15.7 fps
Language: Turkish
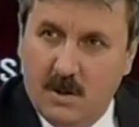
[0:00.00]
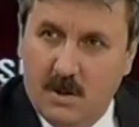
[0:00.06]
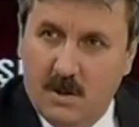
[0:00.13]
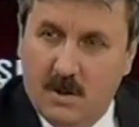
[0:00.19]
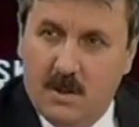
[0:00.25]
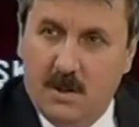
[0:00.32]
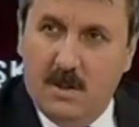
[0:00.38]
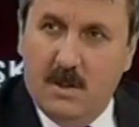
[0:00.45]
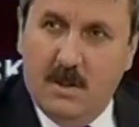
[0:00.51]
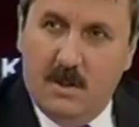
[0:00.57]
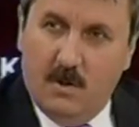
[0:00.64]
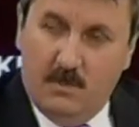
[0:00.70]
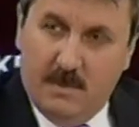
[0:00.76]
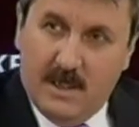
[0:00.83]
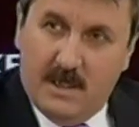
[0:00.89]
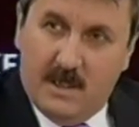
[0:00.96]
e,
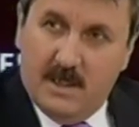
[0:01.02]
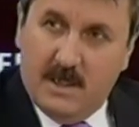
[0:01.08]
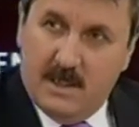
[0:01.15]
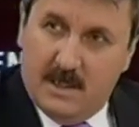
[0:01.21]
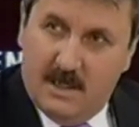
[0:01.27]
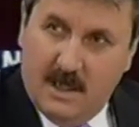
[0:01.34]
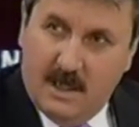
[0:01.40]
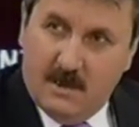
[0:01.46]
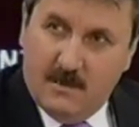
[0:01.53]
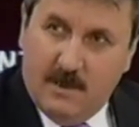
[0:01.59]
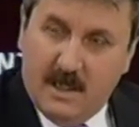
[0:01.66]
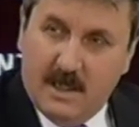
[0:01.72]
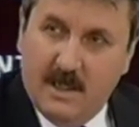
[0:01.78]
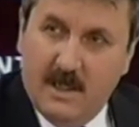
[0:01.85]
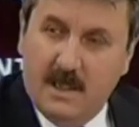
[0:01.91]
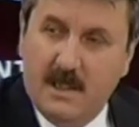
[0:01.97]
meclis içindeki siyasi
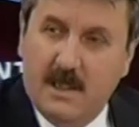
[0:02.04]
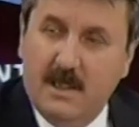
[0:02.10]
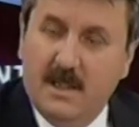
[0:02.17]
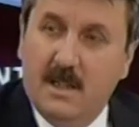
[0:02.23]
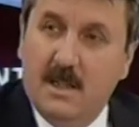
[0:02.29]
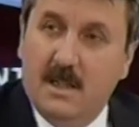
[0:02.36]
partilerden